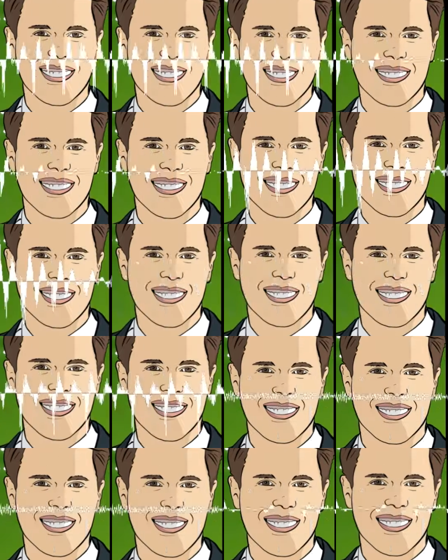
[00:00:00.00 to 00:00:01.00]
in
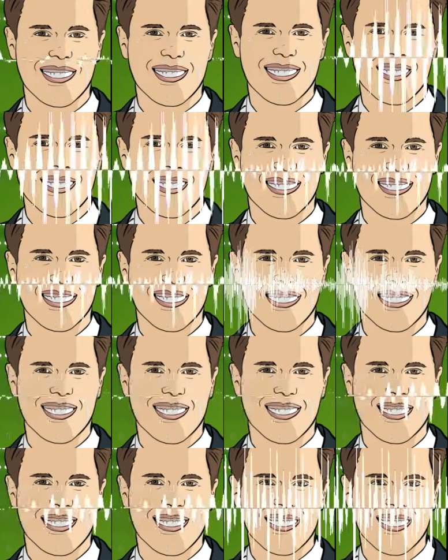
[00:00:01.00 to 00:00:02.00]
Richtung
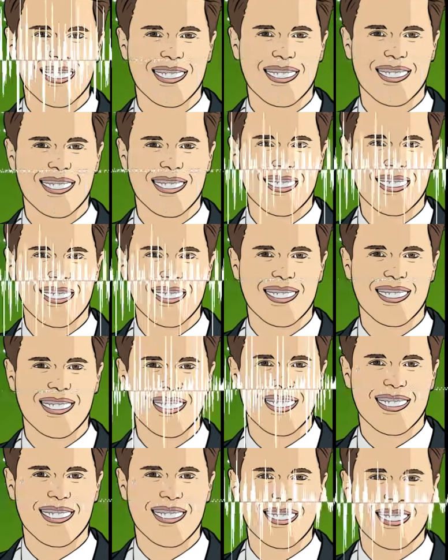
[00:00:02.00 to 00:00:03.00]
Finanzierungsstruktur, das heißt
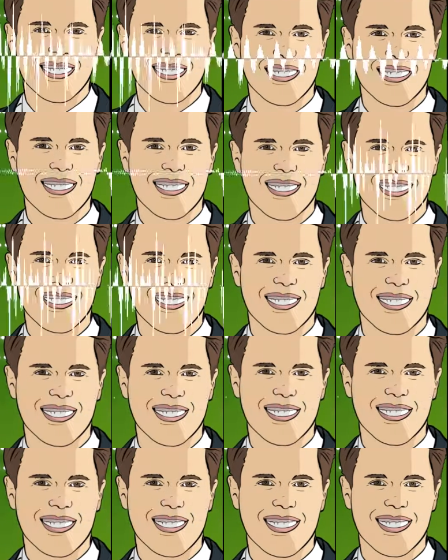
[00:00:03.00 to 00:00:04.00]
Nachhaltigkeit
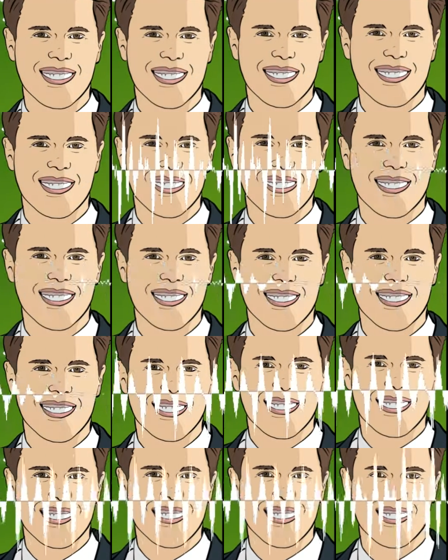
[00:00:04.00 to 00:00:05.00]
als
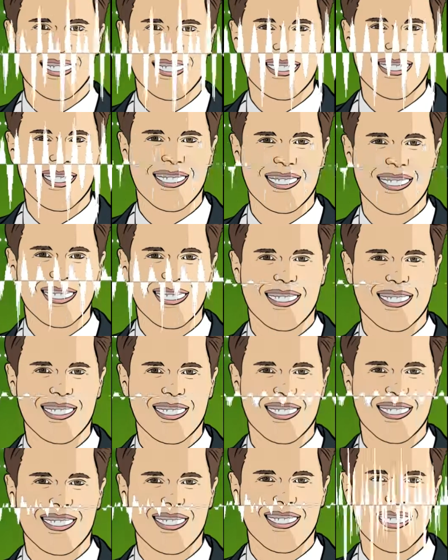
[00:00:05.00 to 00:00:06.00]
Komponente in der
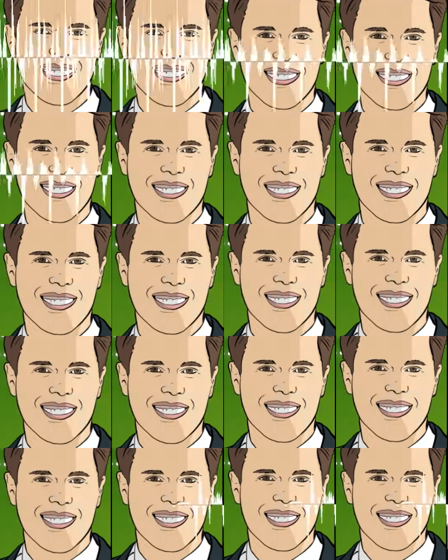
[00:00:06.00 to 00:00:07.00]
Finanzierung.
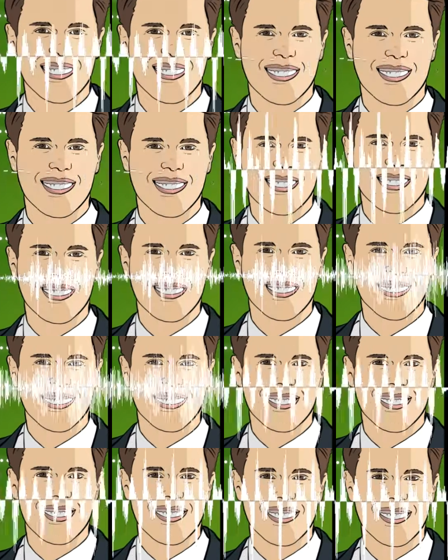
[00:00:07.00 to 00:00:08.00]
Und dann gibt es
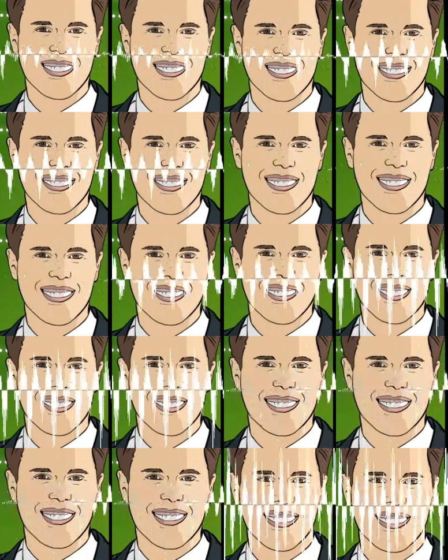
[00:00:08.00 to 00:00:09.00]
verschiedene
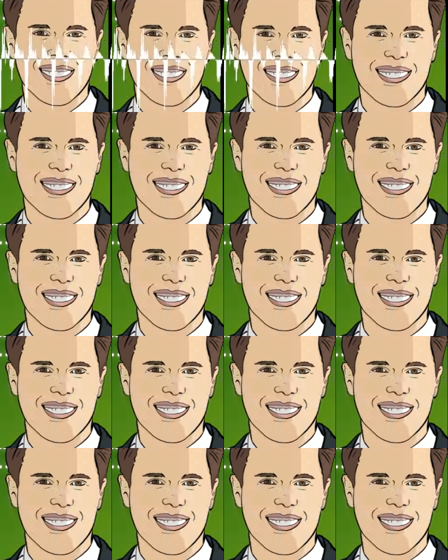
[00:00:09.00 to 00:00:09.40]
Instrumente,